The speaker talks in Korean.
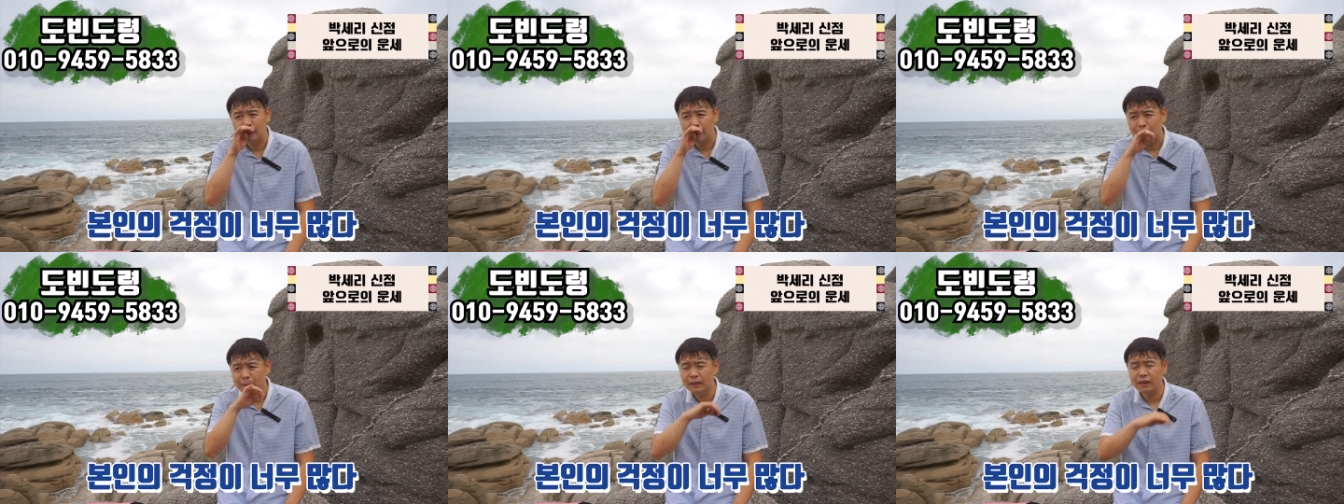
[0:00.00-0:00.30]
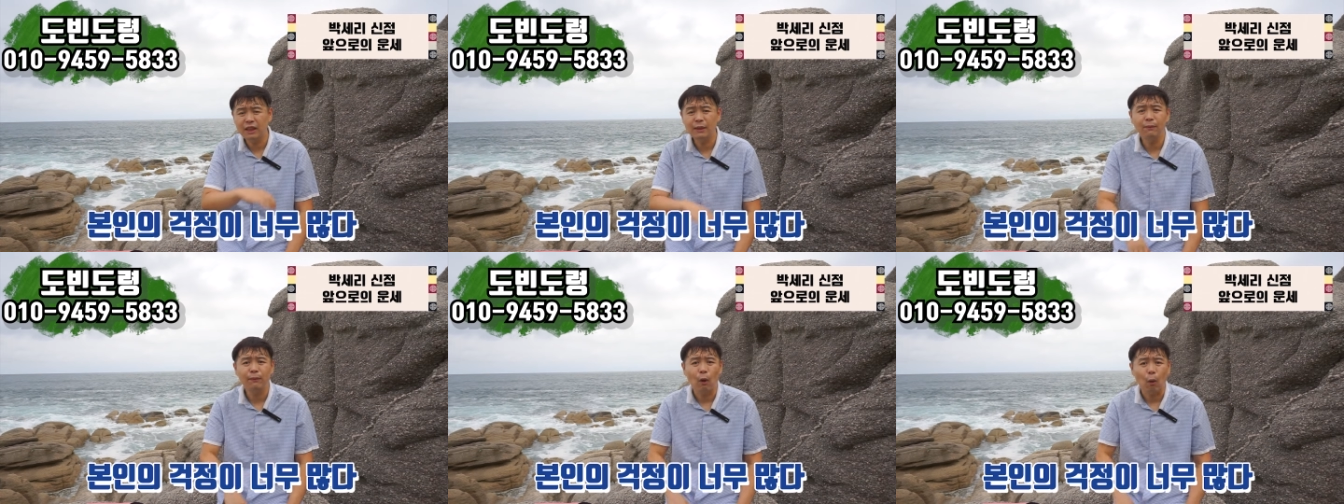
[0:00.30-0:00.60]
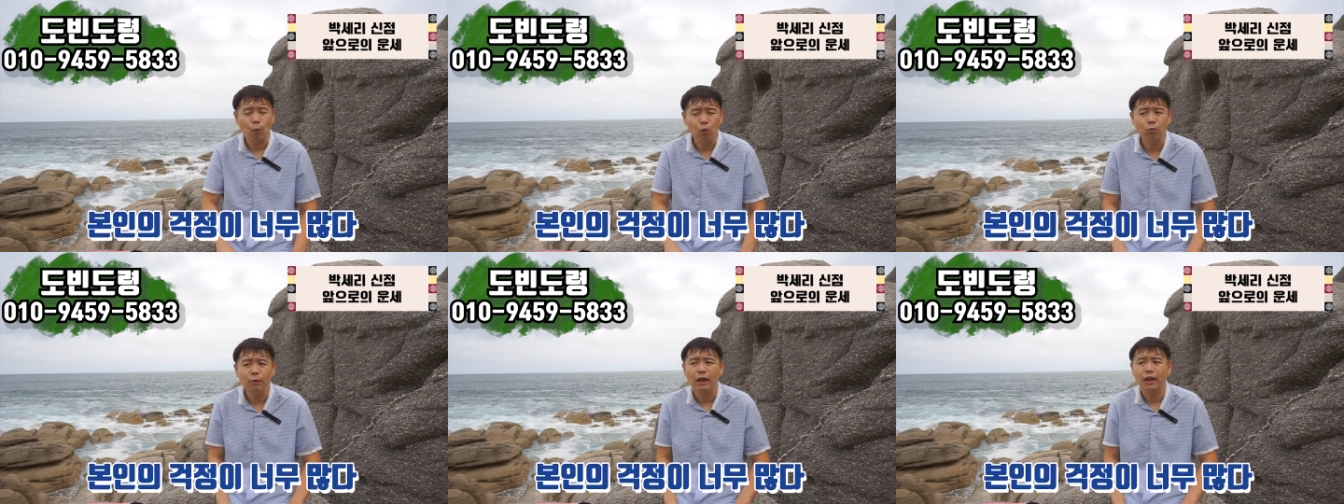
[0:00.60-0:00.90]
근심이
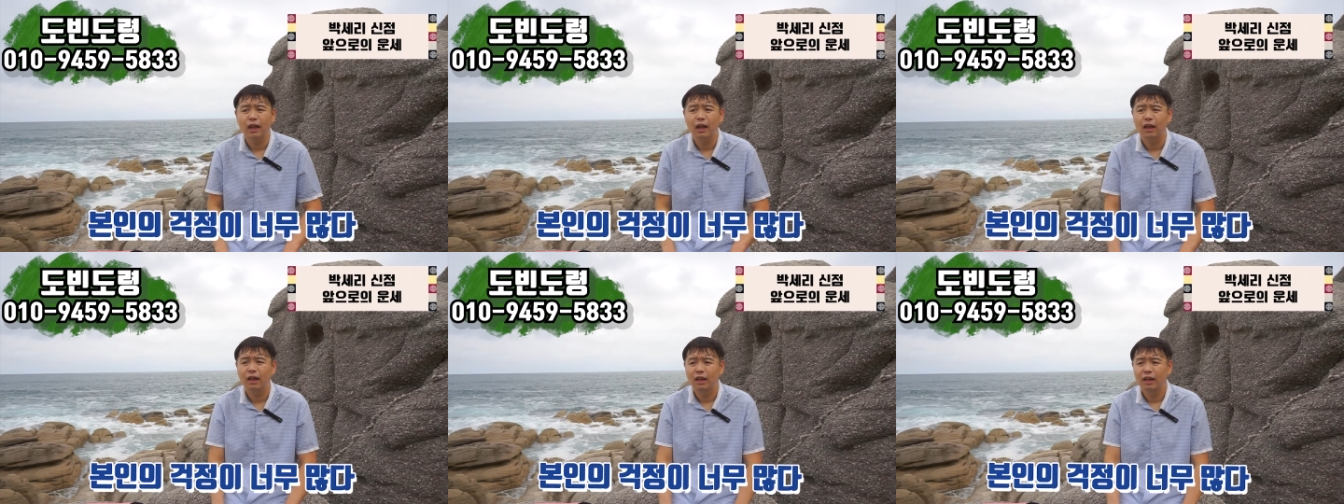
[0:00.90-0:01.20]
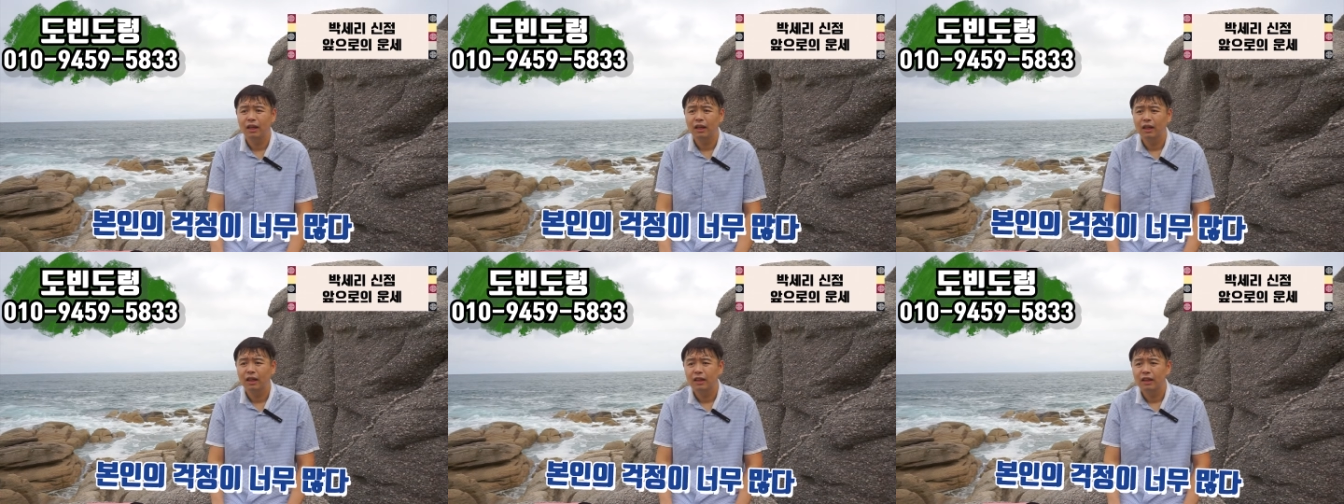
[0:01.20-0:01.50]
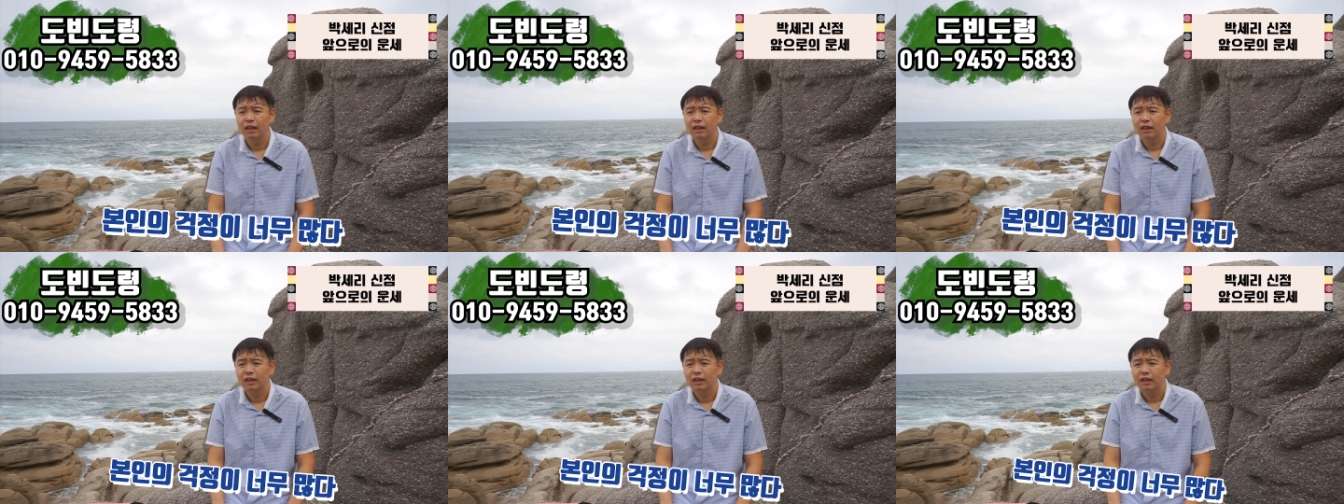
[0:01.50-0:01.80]
너무 많아.
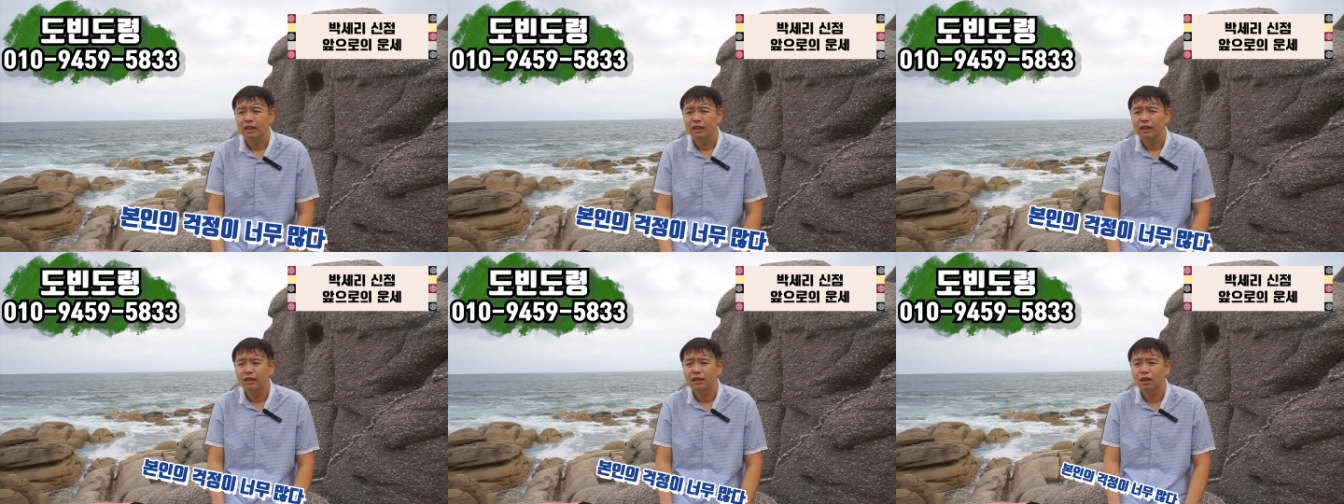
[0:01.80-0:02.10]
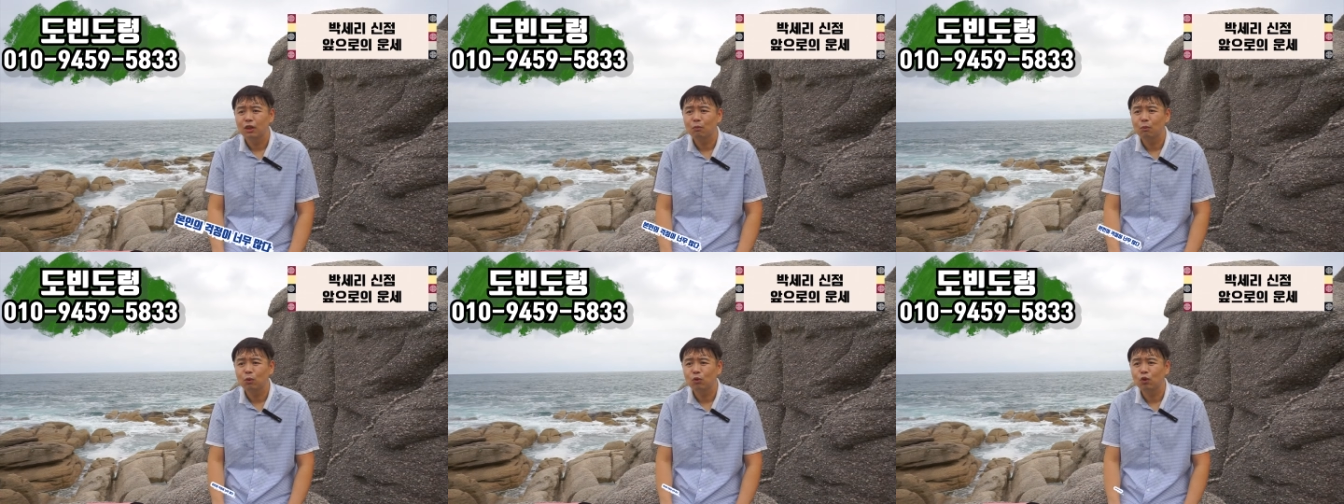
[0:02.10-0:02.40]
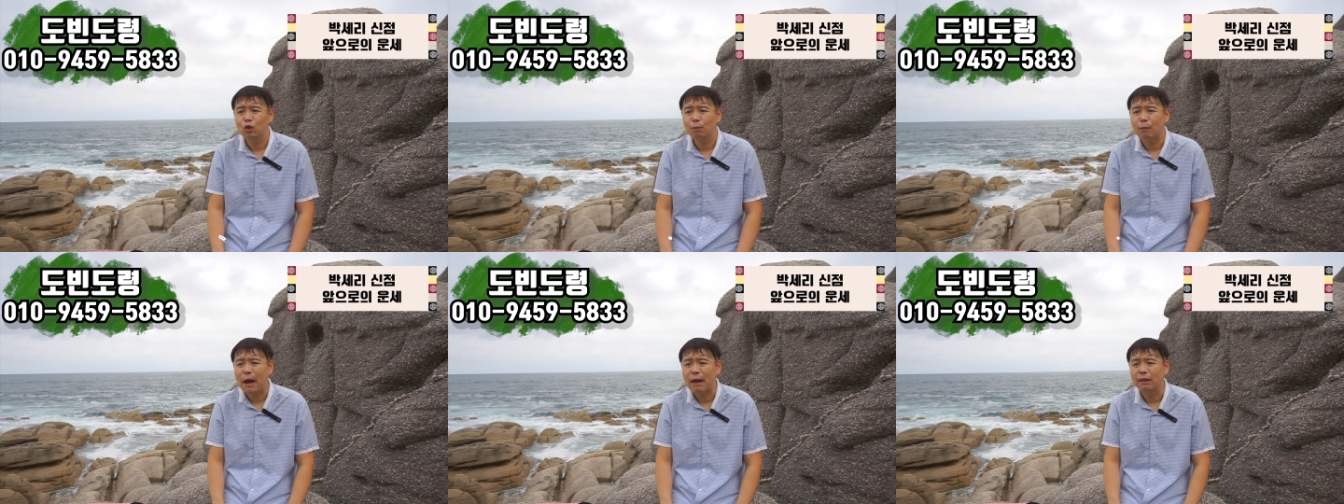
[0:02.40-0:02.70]
인제는
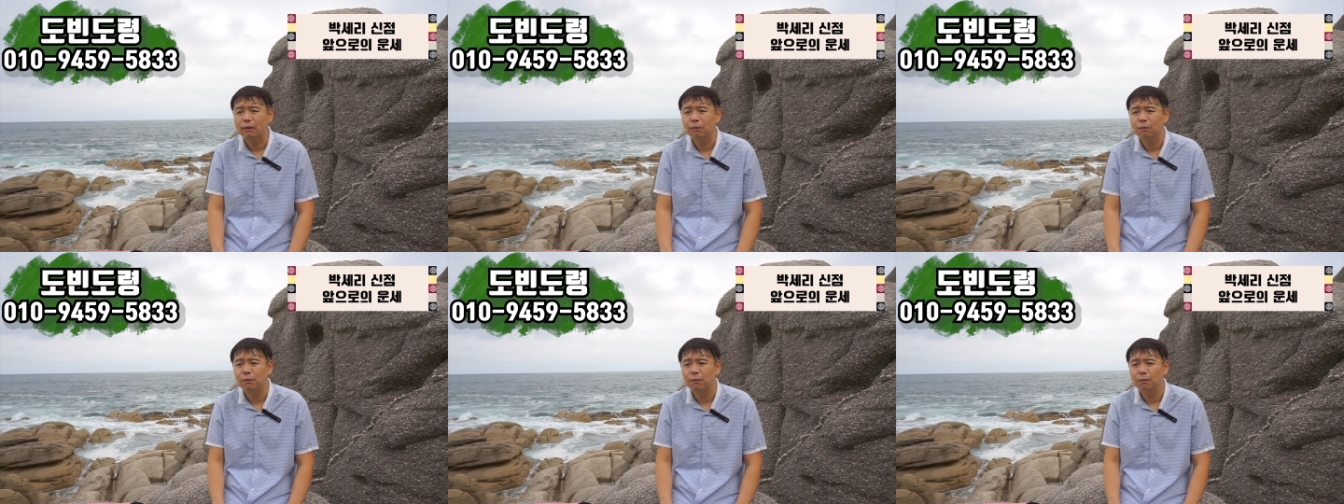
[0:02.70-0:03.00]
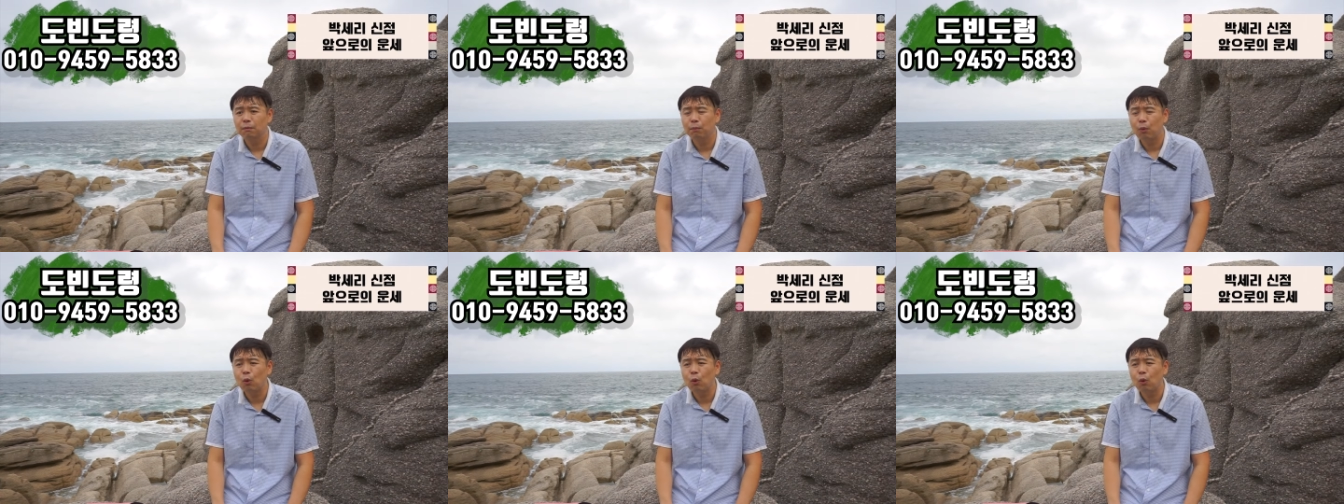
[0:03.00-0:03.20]
모든 거 반